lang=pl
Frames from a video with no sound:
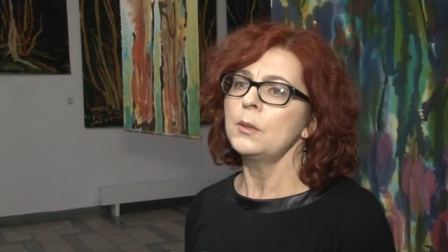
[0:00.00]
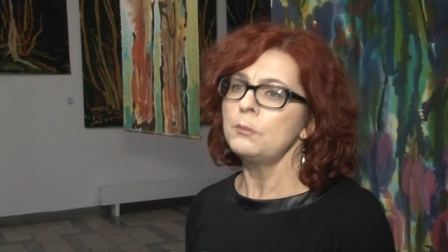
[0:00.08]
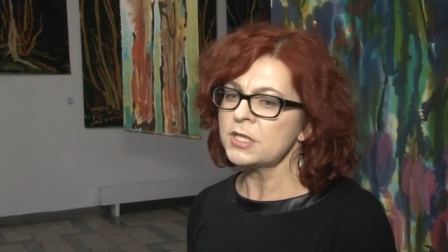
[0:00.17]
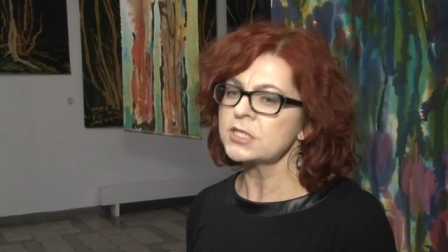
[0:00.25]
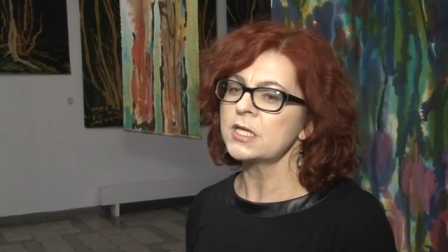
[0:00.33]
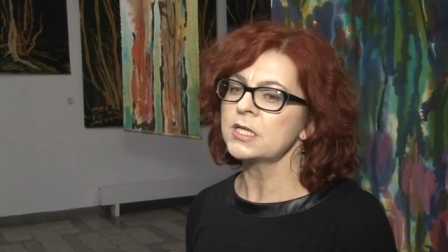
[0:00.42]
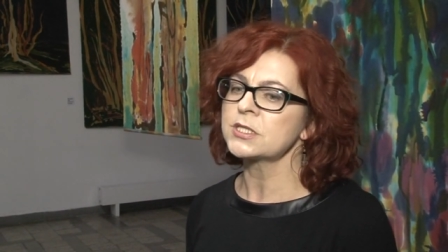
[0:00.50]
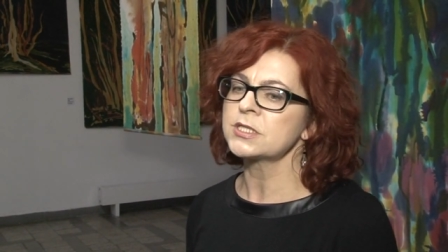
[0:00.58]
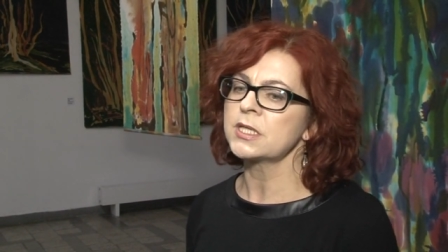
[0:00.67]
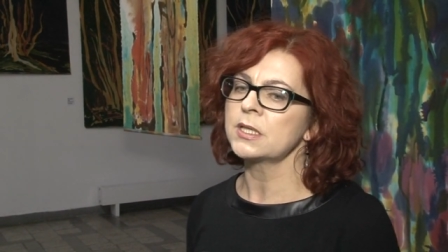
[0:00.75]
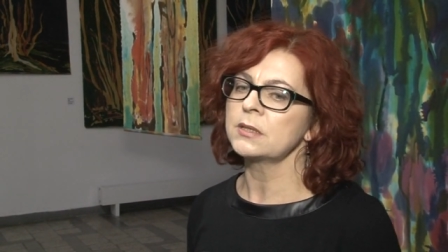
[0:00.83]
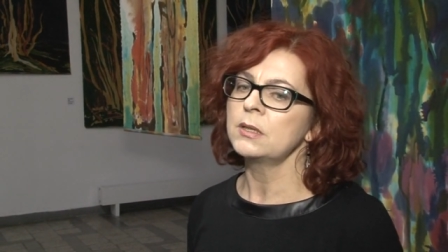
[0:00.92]
Myślę,
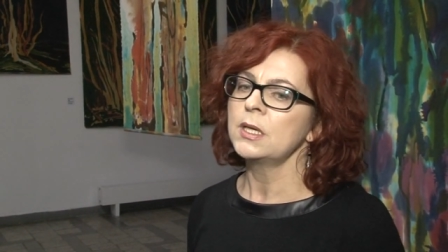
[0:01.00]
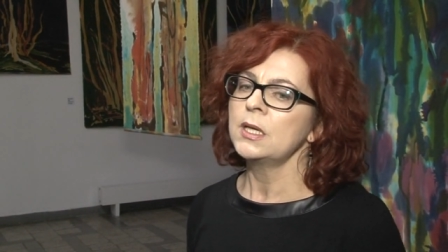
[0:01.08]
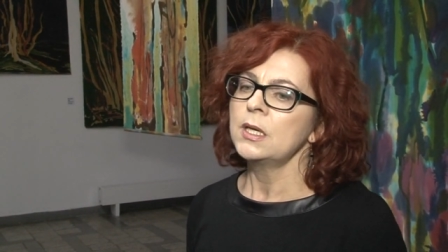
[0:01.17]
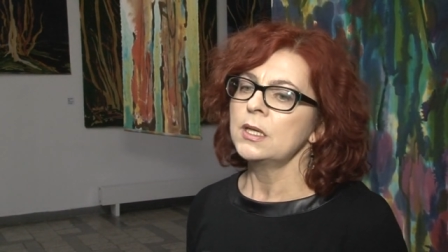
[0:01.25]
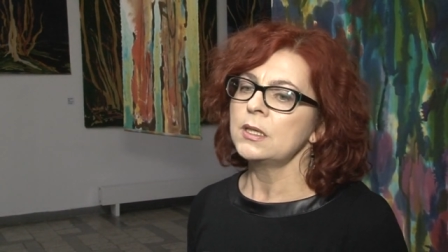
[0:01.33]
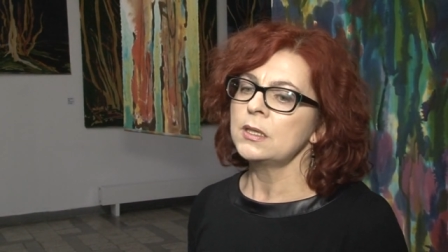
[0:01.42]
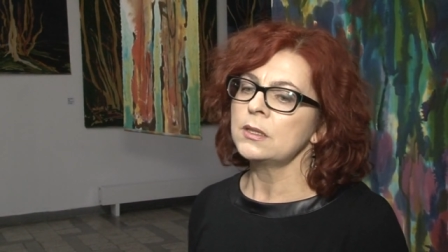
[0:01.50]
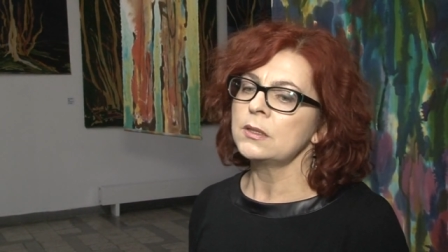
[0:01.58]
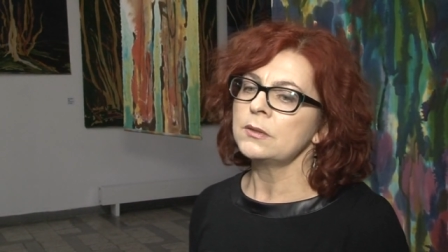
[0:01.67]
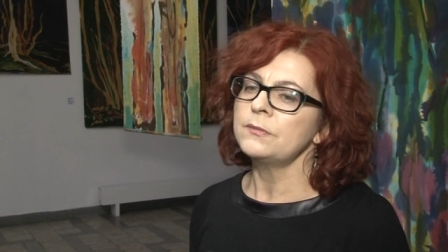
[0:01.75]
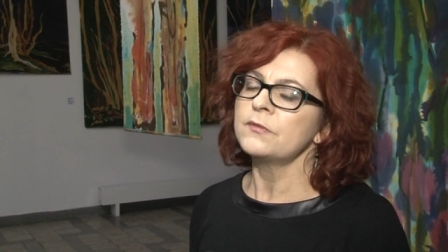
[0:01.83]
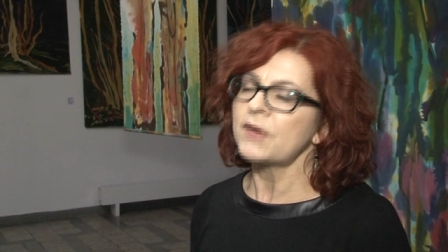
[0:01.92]
że
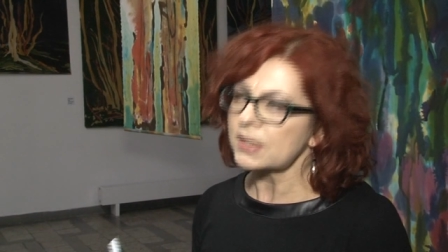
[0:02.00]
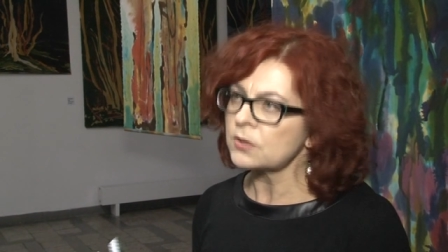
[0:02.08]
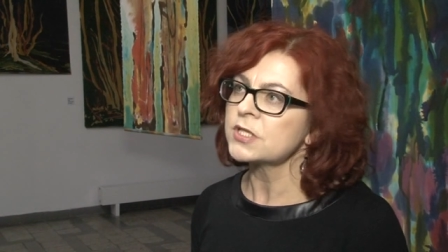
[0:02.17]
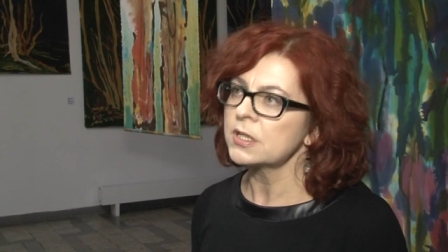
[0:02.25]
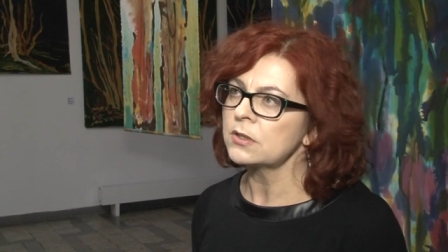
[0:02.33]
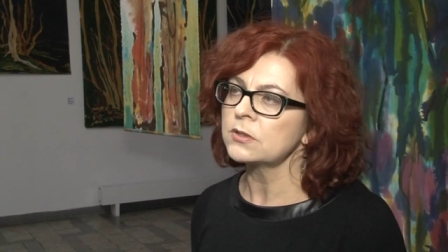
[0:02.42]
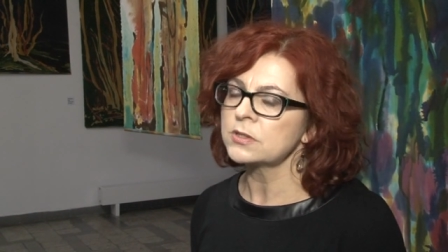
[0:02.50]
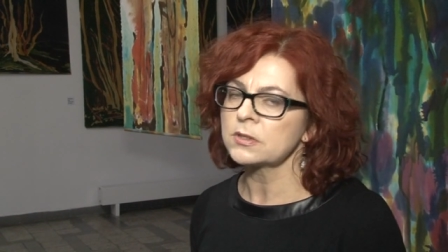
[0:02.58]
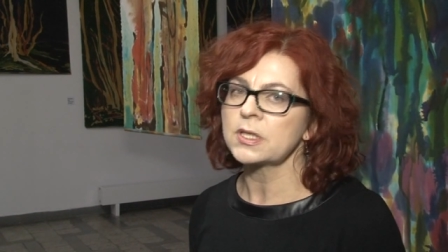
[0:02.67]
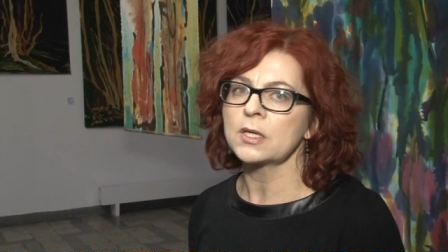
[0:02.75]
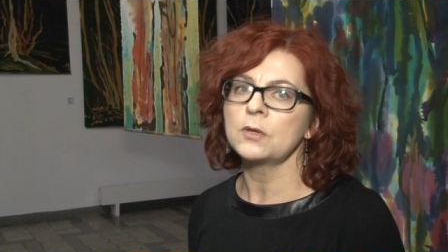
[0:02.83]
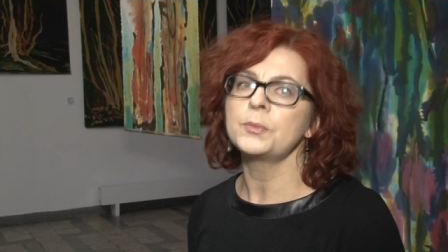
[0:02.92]
y, warto sięgnąć do
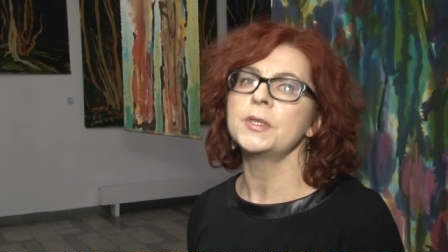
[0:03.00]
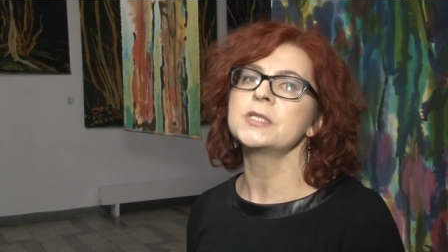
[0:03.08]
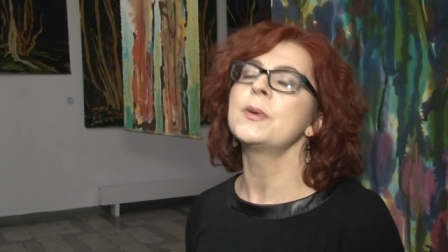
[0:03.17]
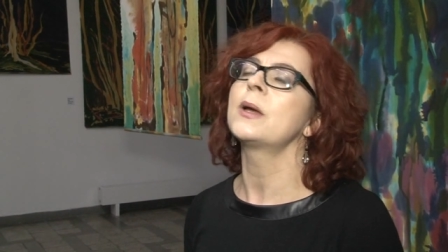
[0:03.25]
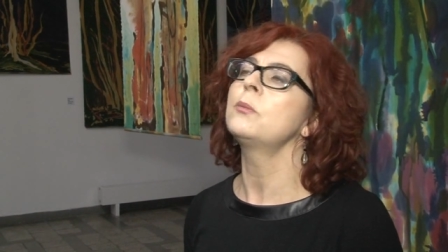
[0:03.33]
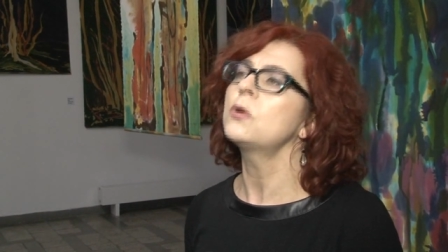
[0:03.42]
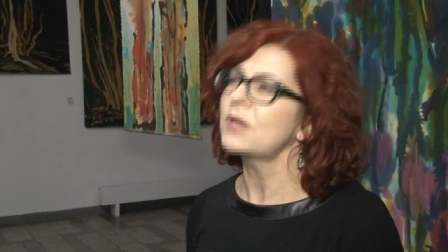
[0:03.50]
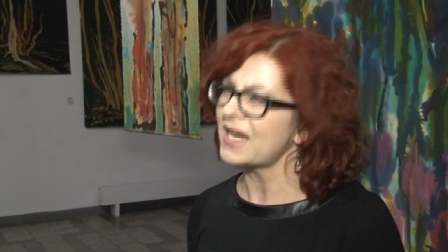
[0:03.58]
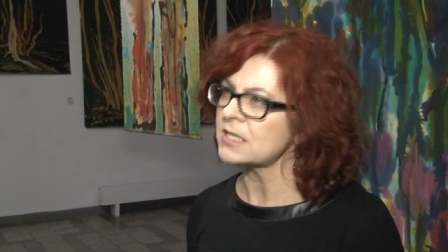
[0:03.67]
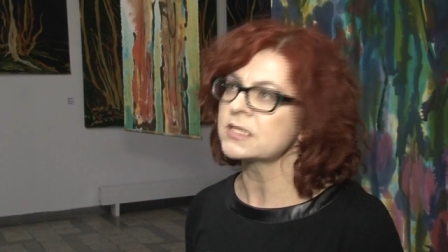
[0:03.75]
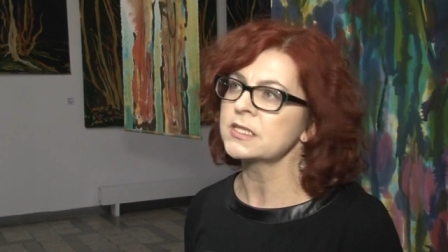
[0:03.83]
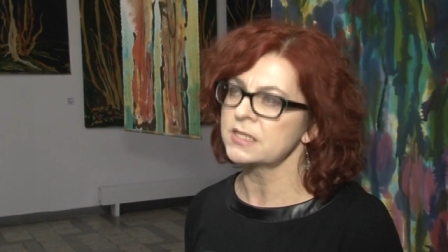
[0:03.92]
tego pisma, bo
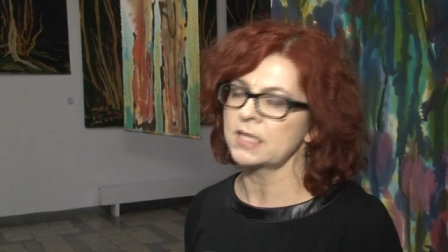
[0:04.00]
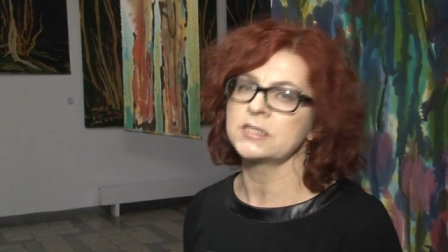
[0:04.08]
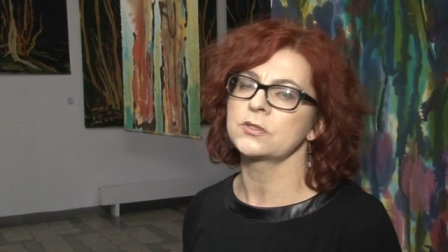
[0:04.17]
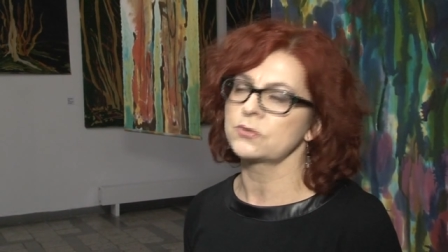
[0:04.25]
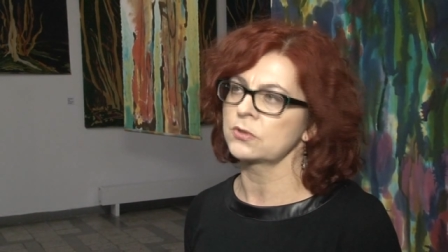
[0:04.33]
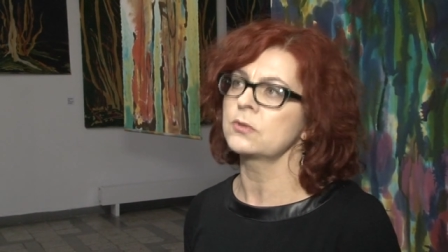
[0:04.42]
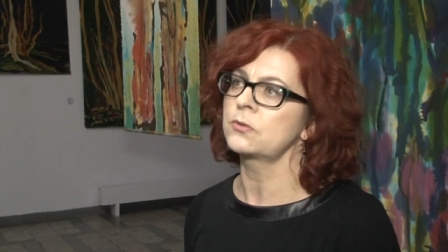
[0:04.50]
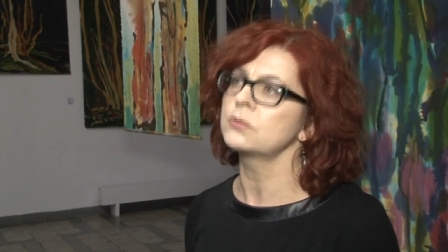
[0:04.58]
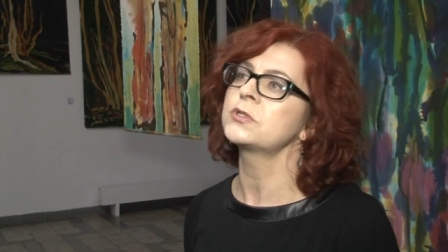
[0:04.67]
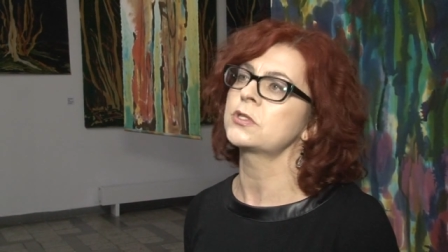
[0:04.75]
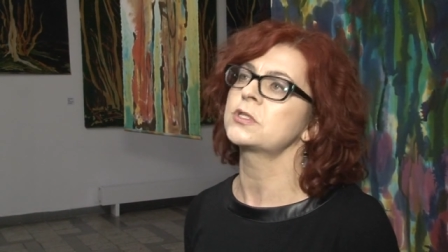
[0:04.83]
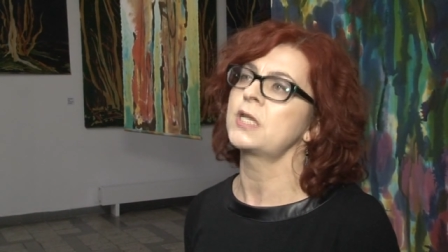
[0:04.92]
każdy znajdzie tu,
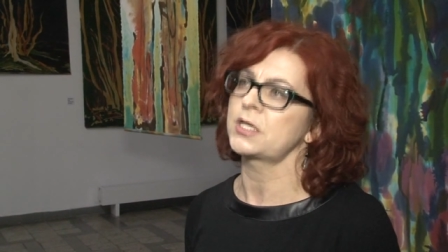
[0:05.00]
tu coś